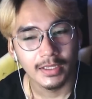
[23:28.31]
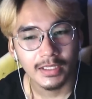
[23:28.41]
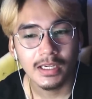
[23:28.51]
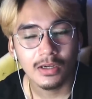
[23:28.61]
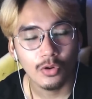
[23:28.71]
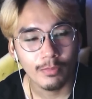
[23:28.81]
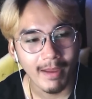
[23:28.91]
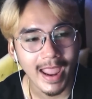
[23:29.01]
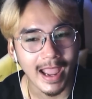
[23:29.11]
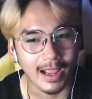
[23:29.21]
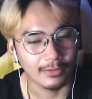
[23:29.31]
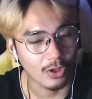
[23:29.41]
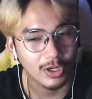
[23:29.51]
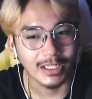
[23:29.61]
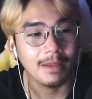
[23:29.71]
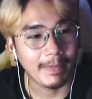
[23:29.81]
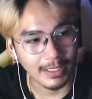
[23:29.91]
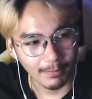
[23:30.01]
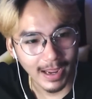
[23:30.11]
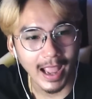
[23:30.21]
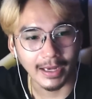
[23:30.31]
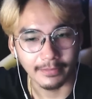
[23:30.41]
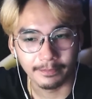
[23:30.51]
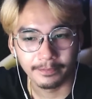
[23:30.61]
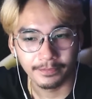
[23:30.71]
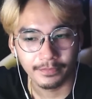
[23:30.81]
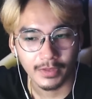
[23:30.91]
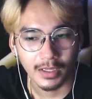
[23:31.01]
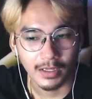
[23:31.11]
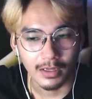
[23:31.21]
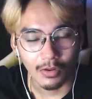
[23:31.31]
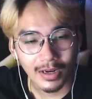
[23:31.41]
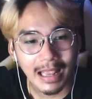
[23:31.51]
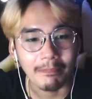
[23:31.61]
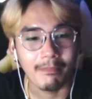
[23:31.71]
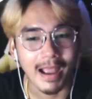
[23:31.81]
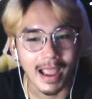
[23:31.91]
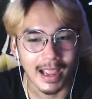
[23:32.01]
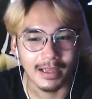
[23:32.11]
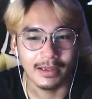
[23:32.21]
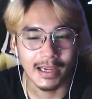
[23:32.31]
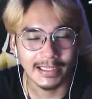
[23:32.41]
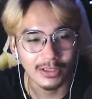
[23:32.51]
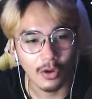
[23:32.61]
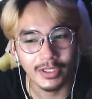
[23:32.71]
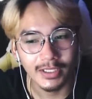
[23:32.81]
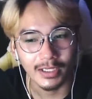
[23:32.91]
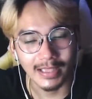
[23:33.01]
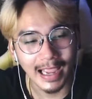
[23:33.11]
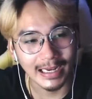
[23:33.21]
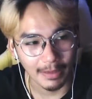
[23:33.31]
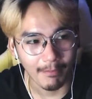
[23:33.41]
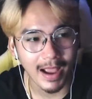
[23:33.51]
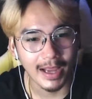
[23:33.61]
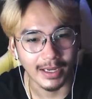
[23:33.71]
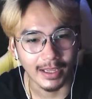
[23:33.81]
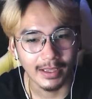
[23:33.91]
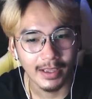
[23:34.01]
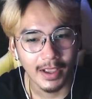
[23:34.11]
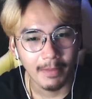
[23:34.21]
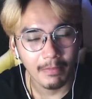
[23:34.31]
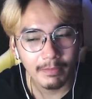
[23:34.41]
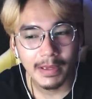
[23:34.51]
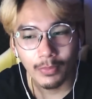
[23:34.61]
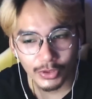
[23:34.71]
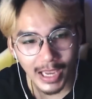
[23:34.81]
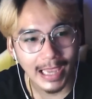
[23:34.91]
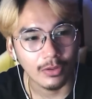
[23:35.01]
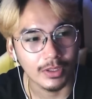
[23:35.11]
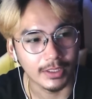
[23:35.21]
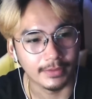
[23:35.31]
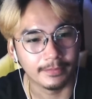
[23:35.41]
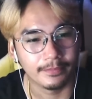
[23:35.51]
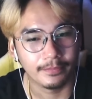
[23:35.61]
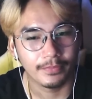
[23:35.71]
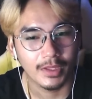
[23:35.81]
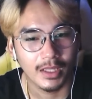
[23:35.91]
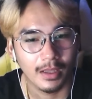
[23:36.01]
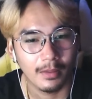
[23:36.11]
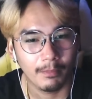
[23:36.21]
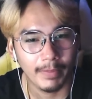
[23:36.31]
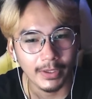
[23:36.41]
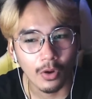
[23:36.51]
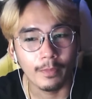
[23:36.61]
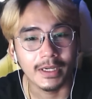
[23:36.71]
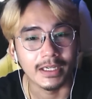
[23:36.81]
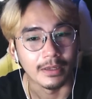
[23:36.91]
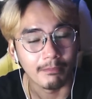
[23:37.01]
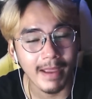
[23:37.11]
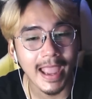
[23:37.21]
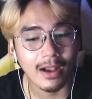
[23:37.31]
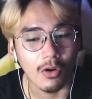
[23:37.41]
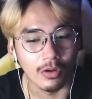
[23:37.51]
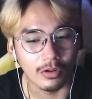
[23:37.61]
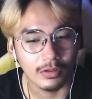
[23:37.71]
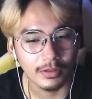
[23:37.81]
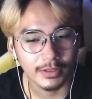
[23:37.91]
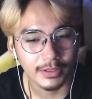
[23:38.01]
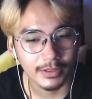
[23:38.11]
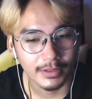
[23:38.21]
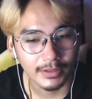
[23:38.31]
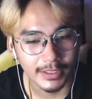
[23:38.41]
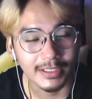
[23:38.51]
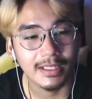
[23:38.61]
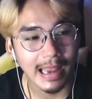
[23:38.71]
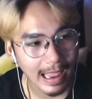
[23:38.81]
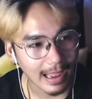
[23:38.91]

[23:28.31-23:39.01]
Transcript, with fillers: คือคุณแม่ตอนนั้นไปทำงานแล้วกลับมาไอตอนที่เดินทางกลับบ้านน่ะมันมีผู้ชายคนหนึ่งไปข่มขืนแม่ของคริสติน่า